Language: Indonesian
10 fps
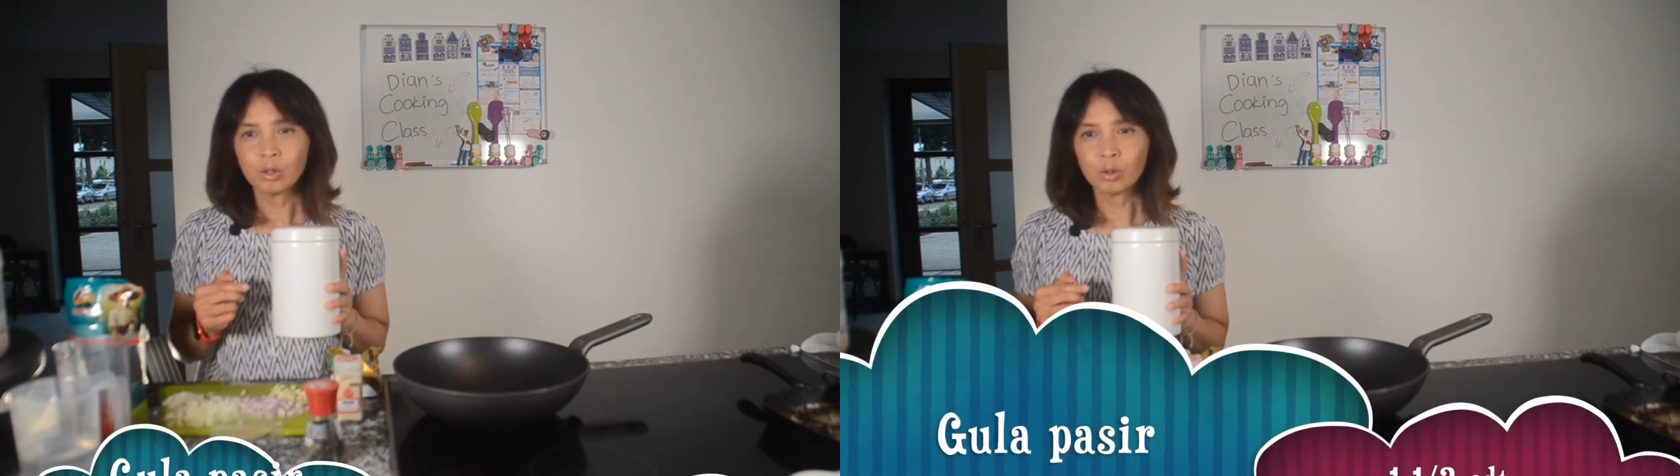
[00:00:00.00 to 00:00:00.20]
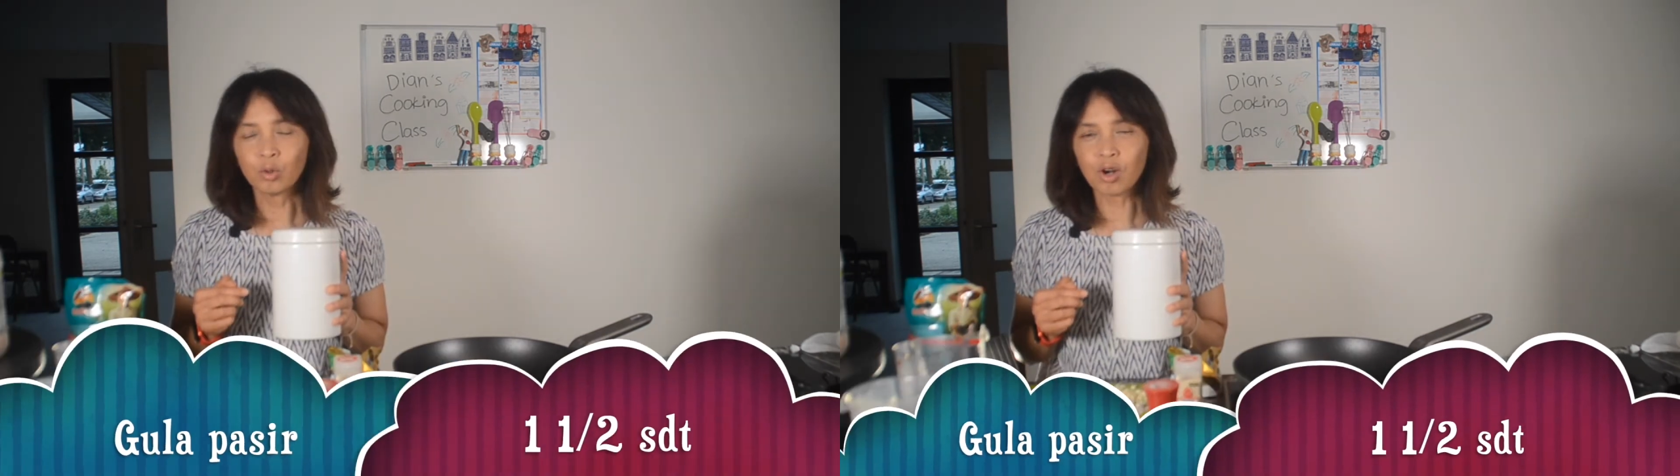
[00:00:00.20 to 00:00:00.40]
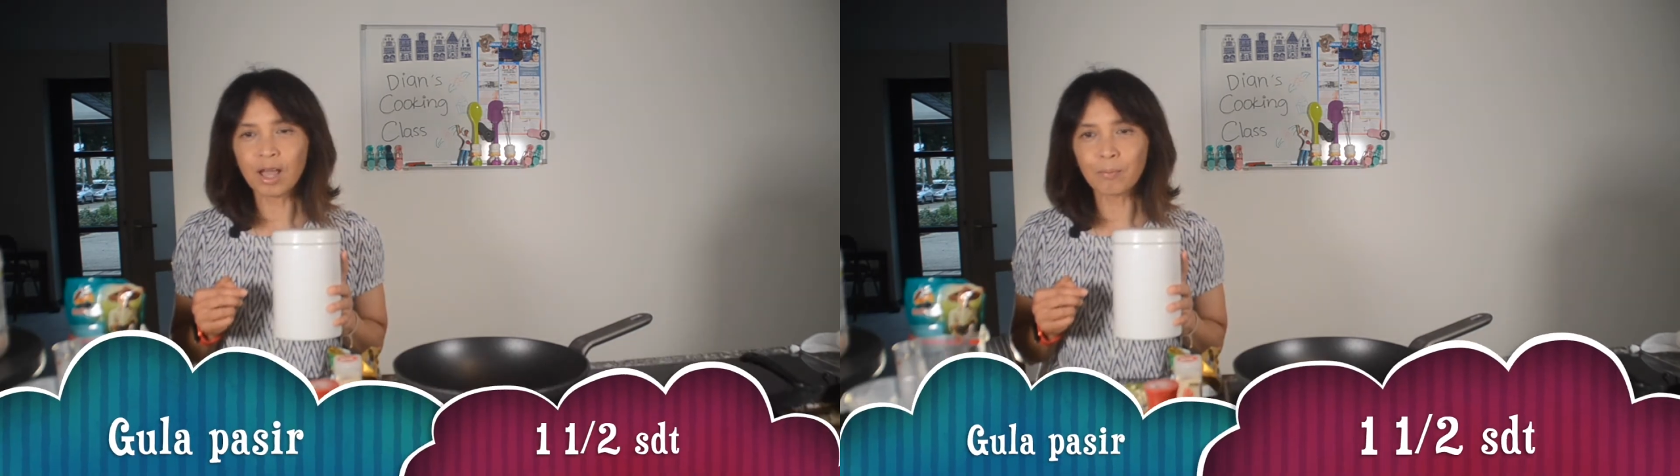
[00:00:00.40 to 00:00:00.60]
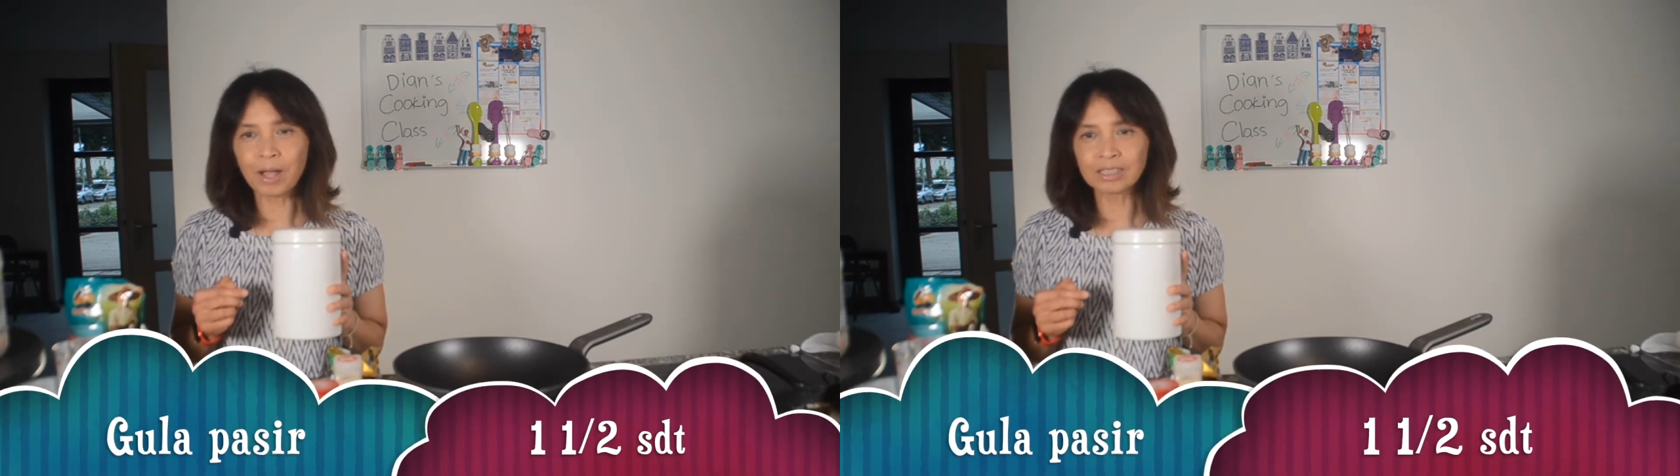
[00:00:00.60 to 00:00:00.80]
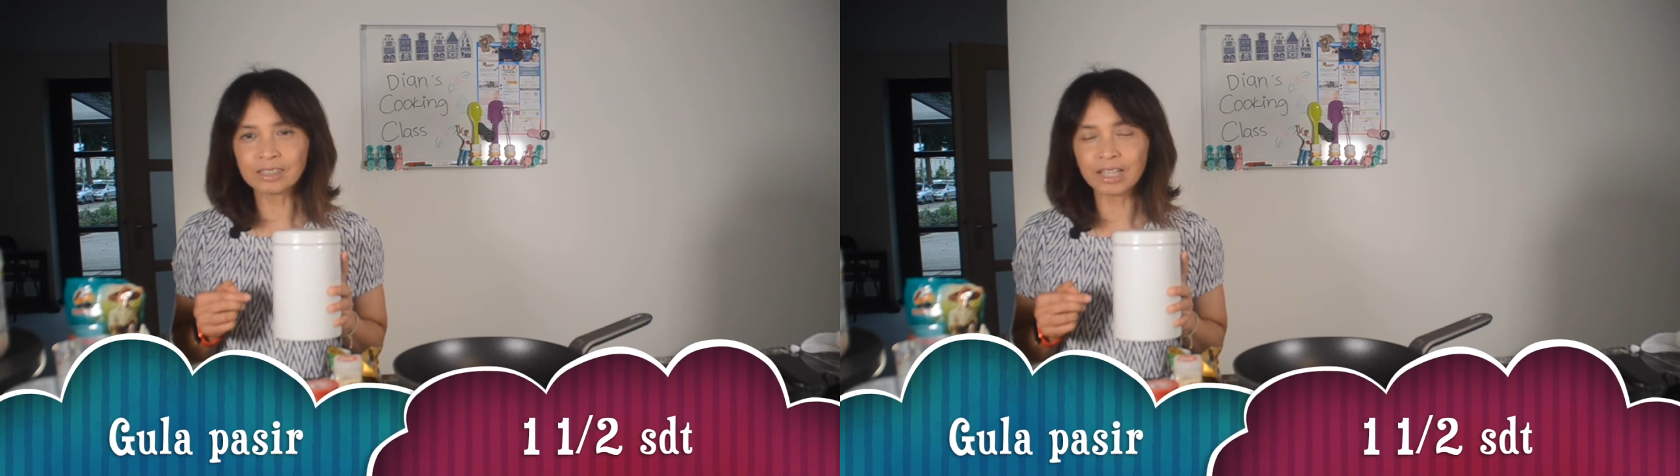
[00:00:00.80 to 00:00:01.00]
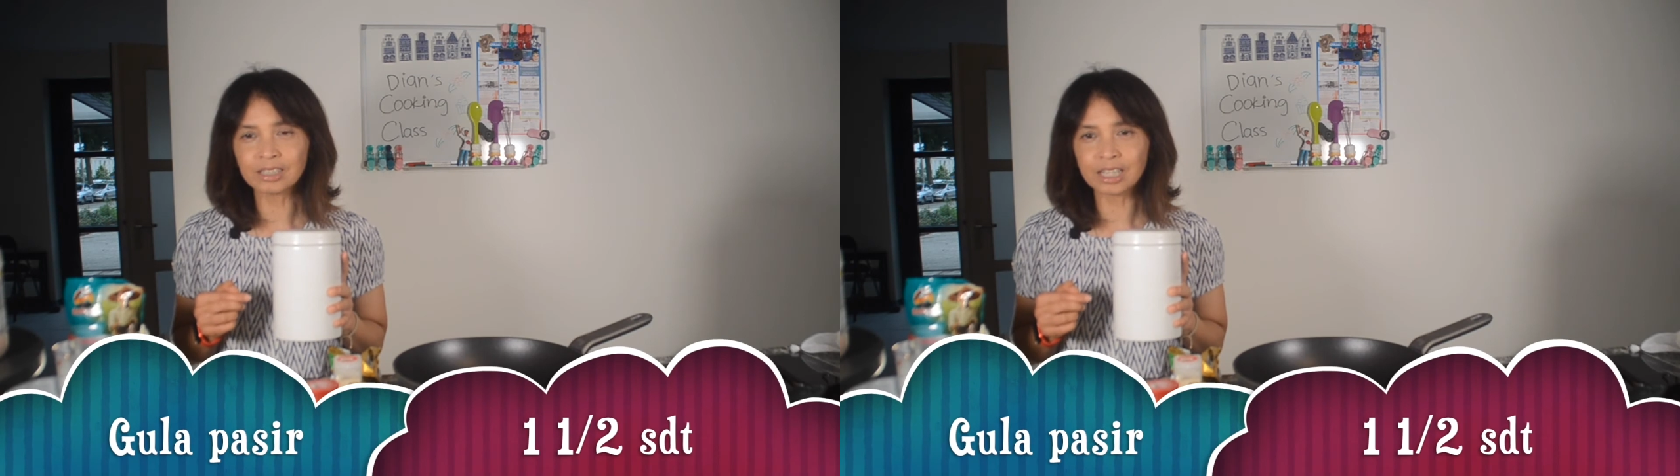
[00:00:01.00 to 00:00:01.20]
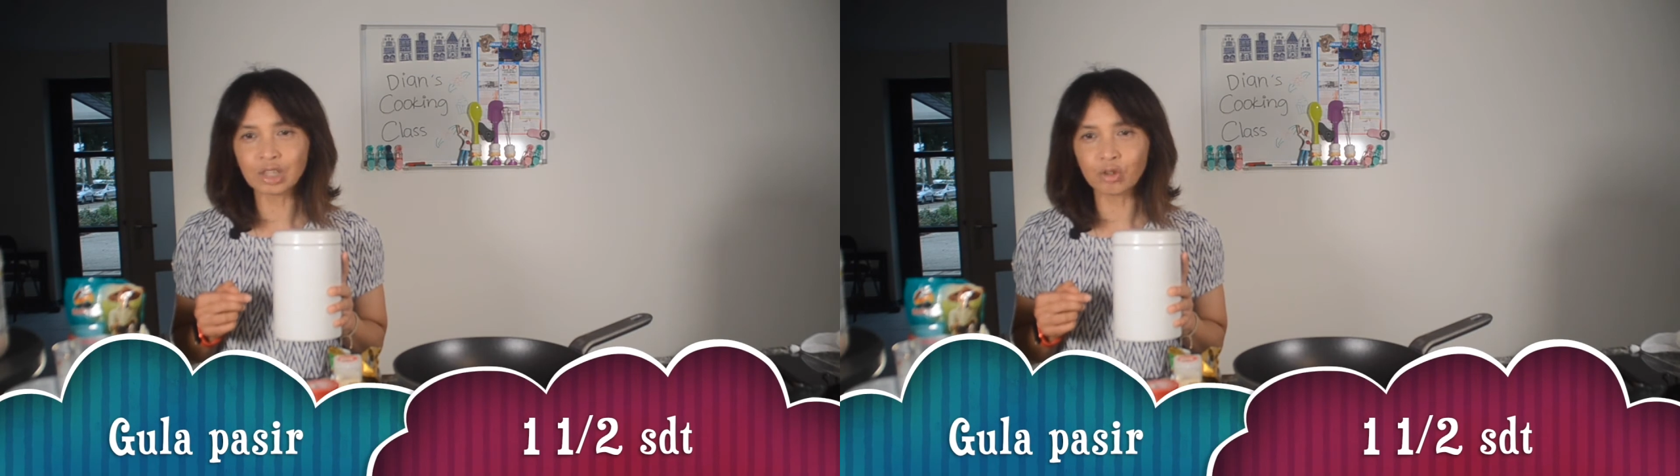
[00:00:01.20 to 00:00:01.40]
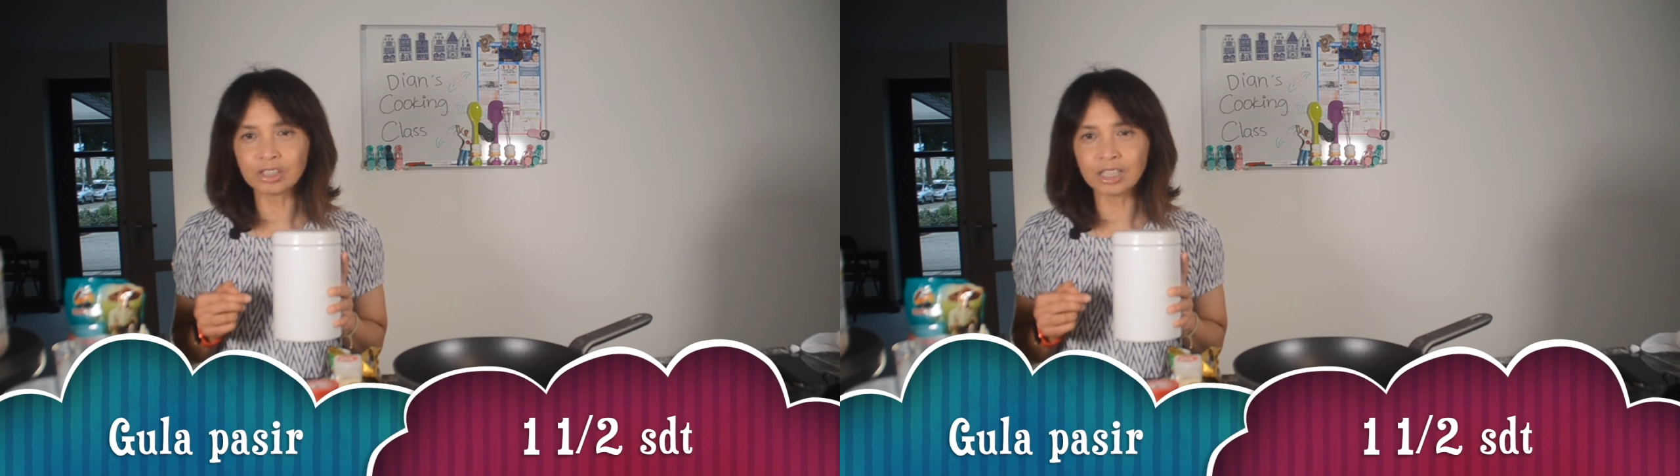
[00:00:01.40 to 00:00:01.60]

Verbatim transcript: gula pasir satu